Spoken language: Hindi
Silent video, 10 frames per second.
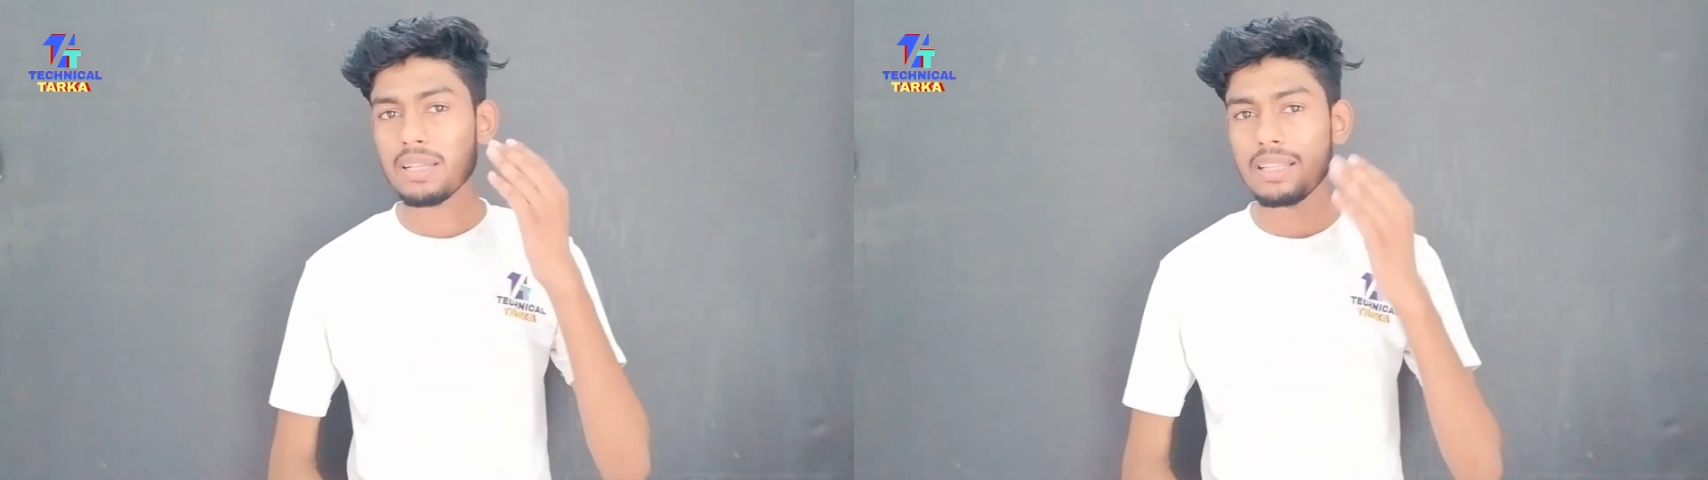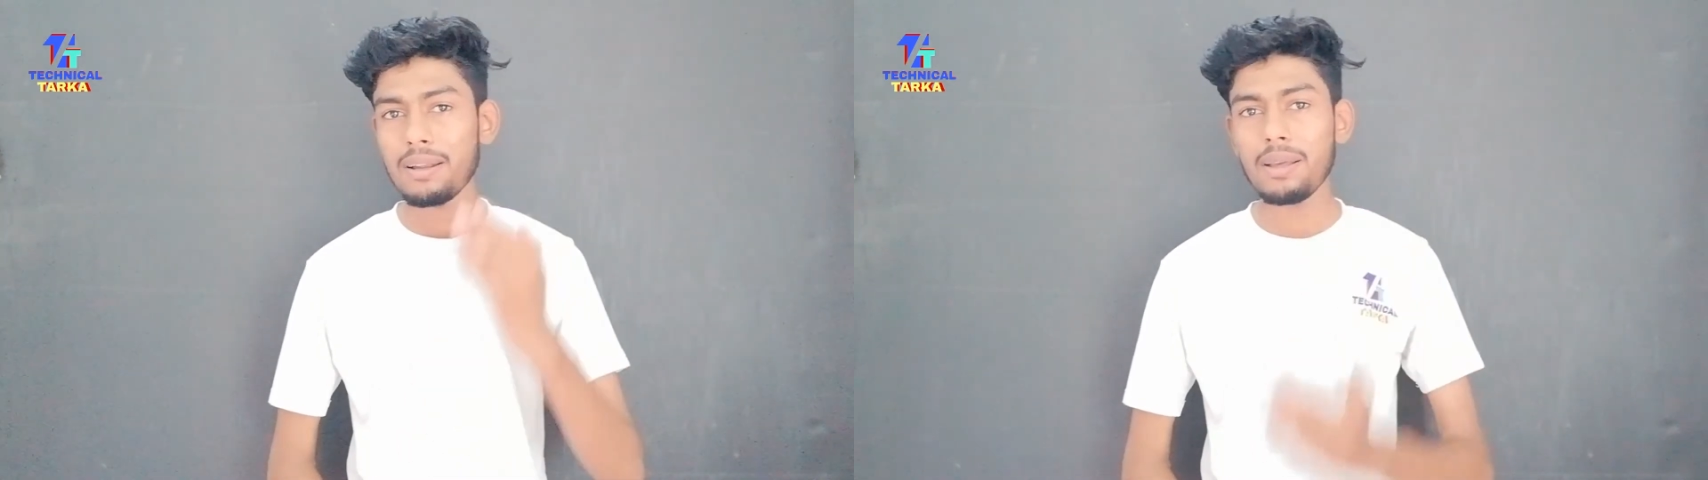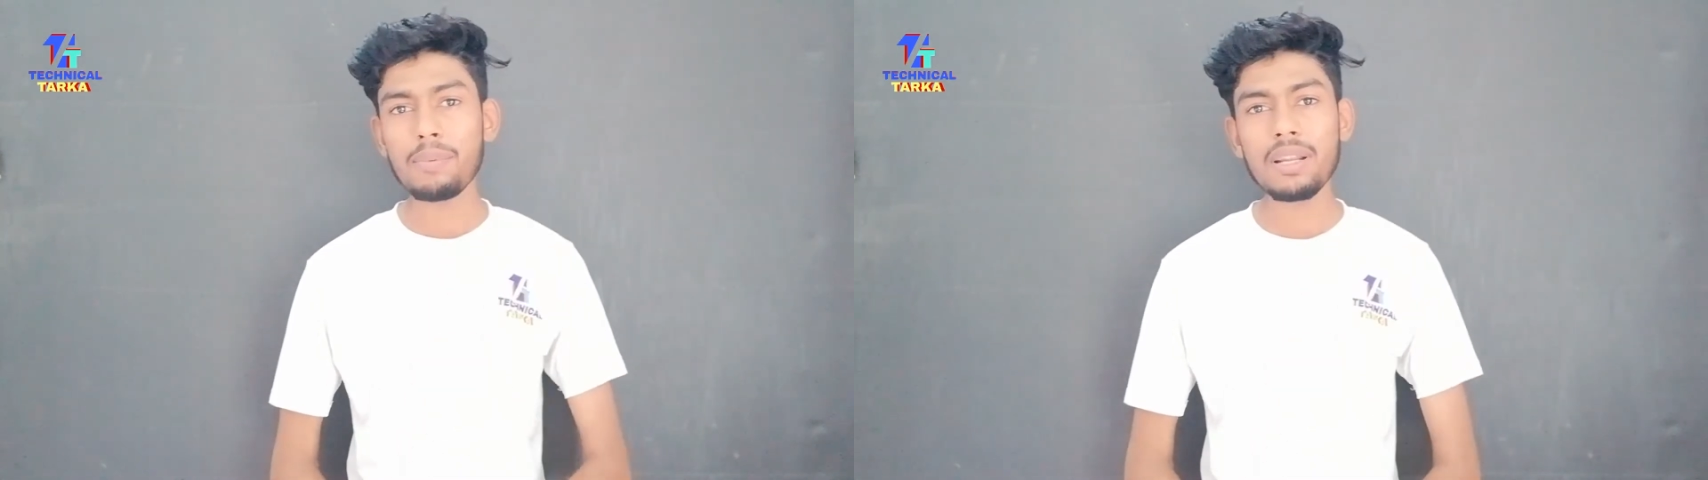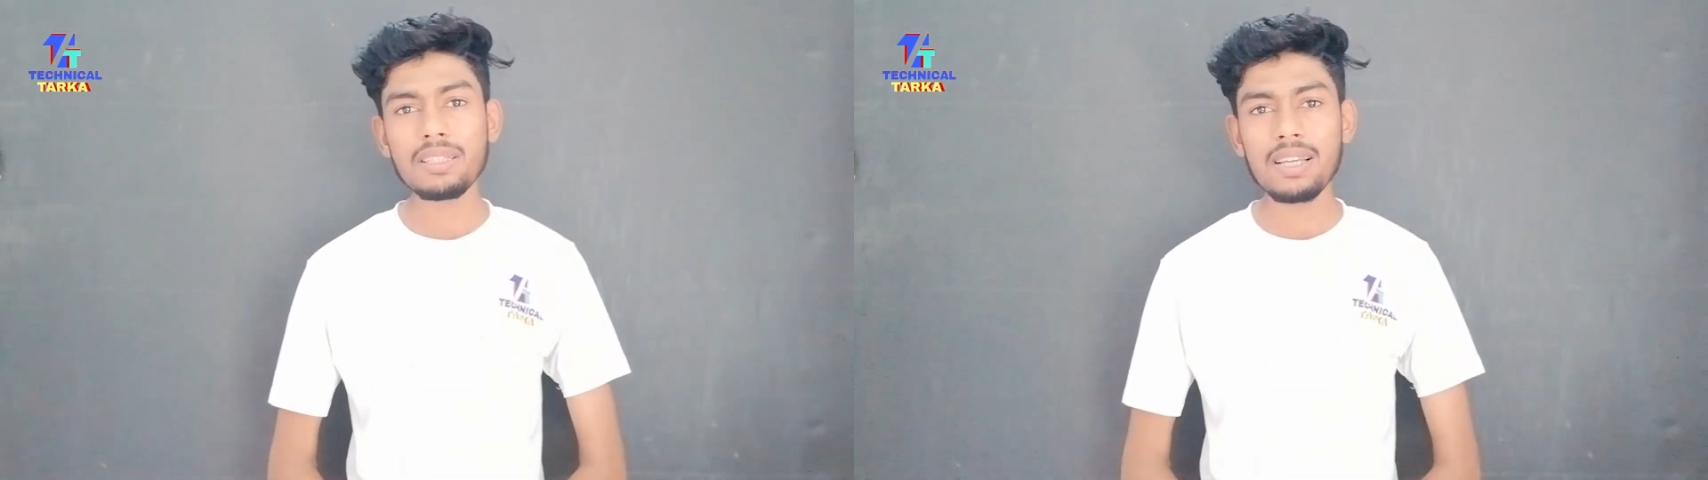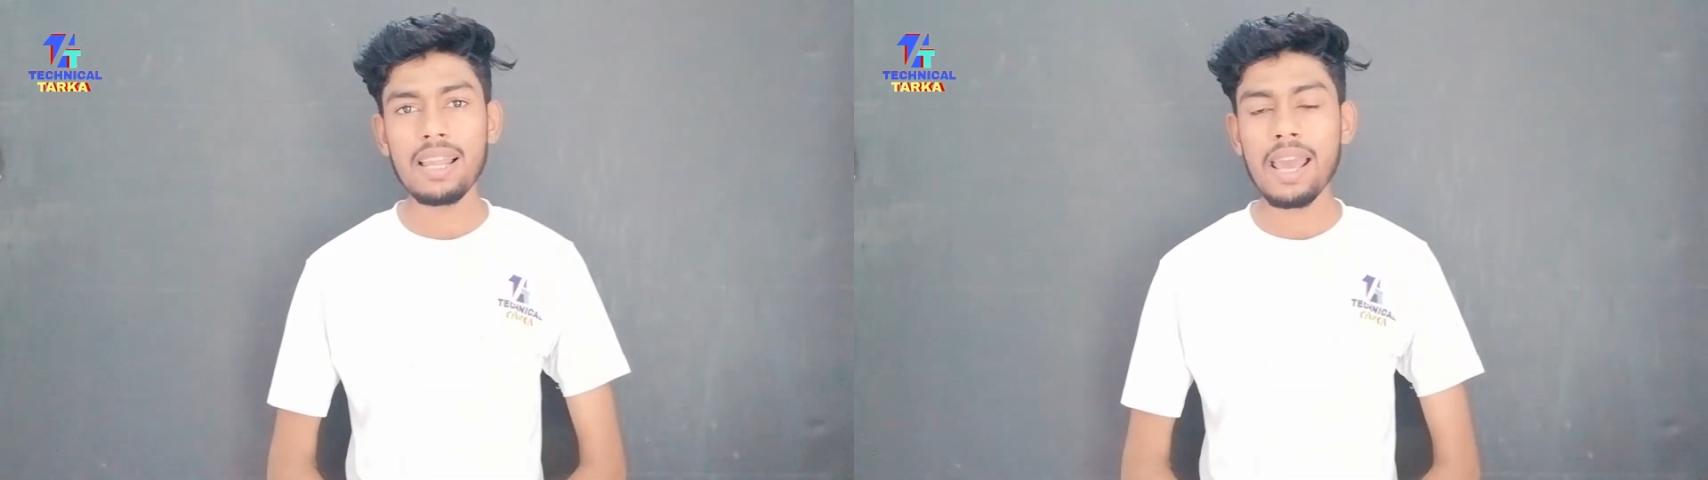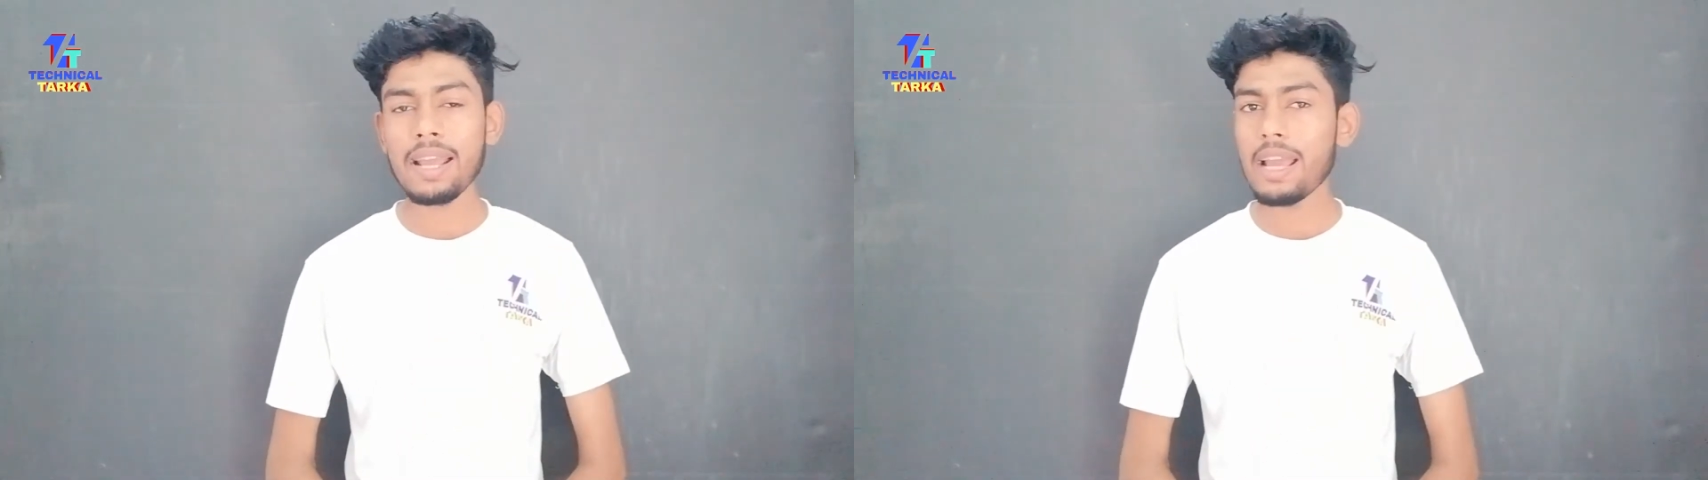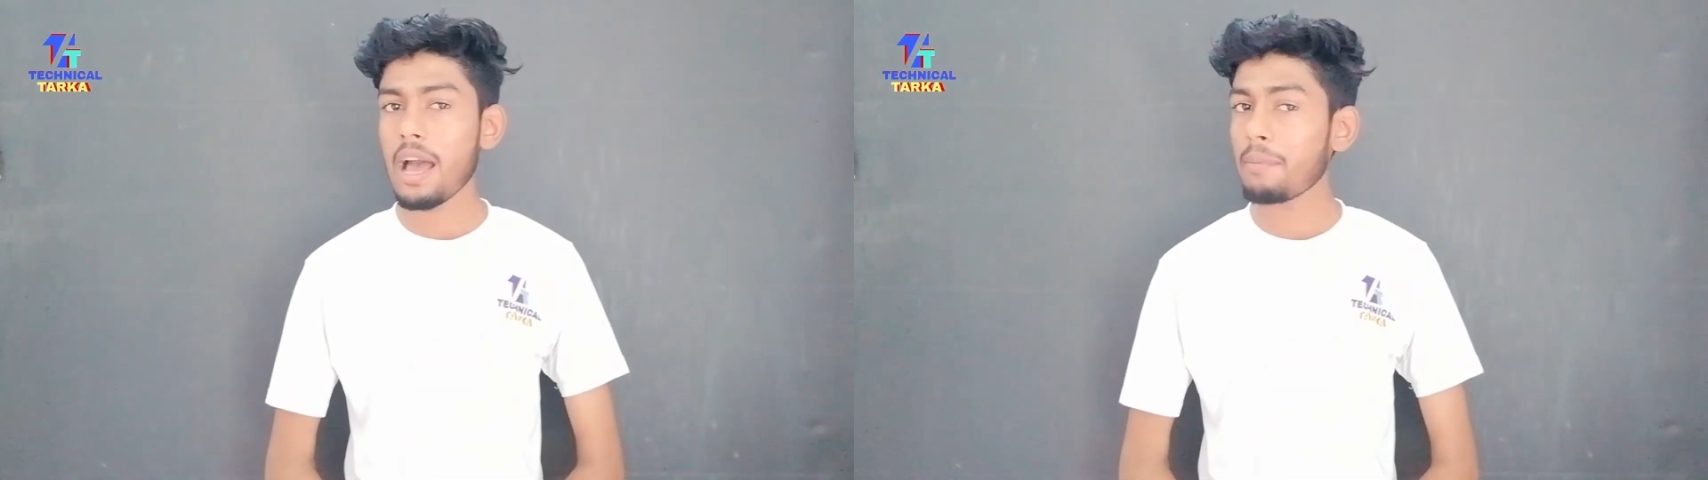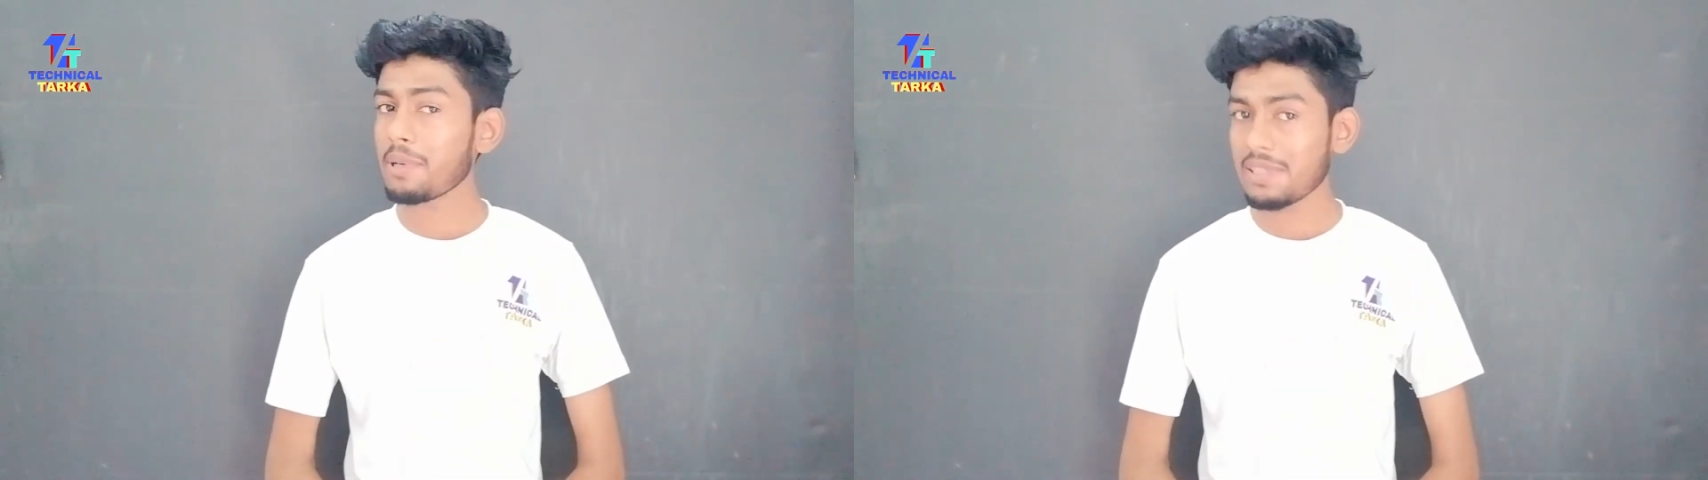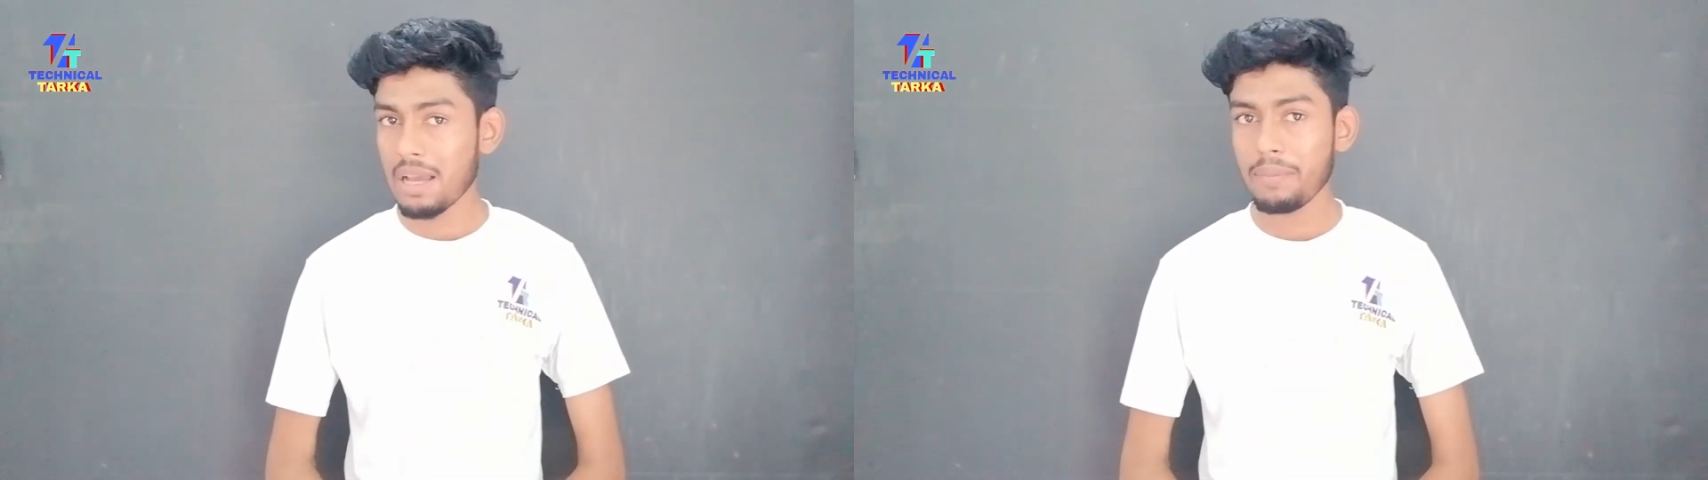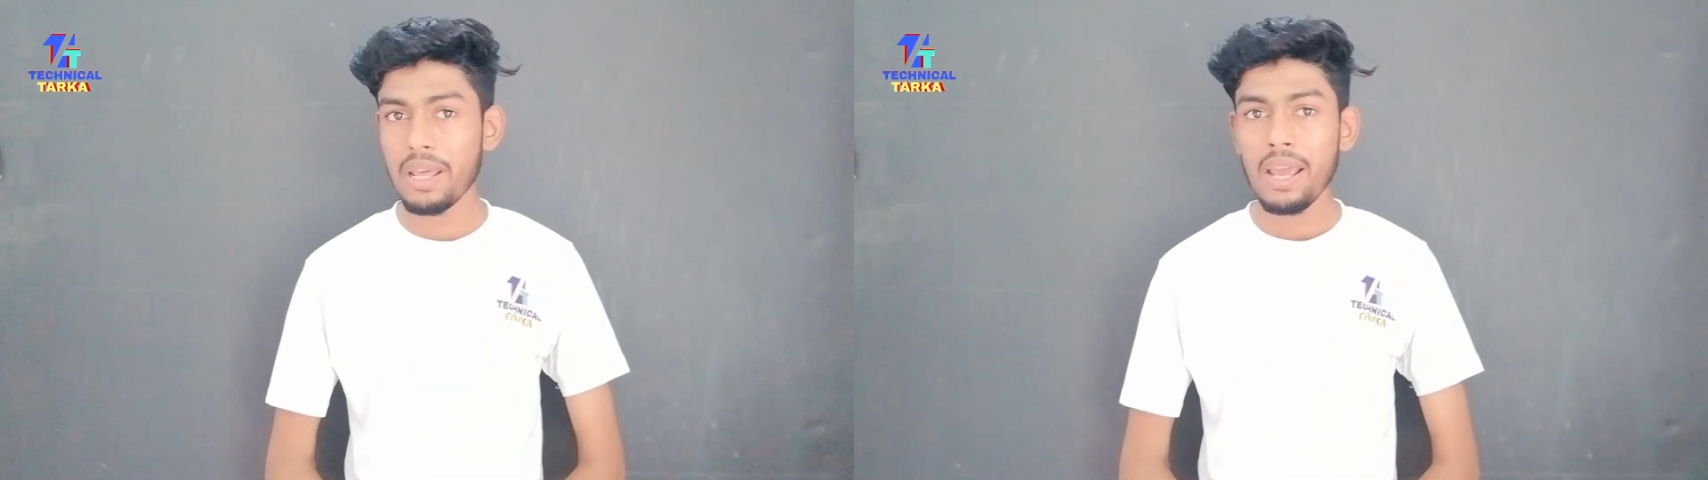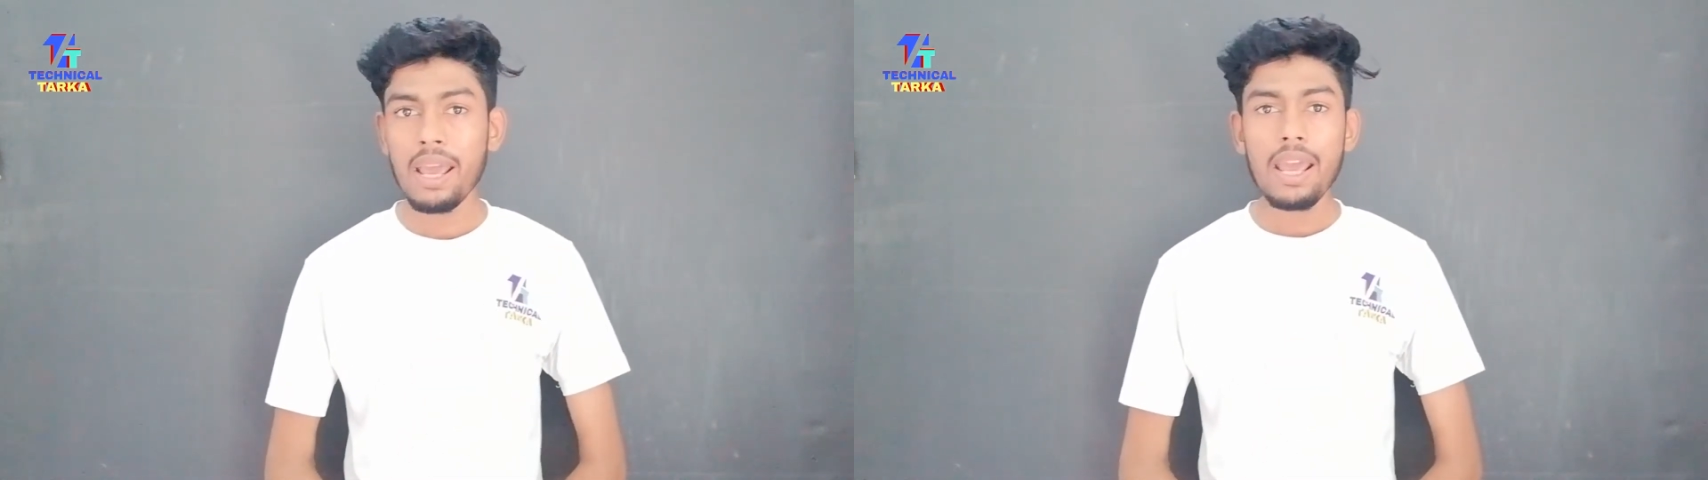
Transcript: भरतरे पर चले आएंगे आपके सामने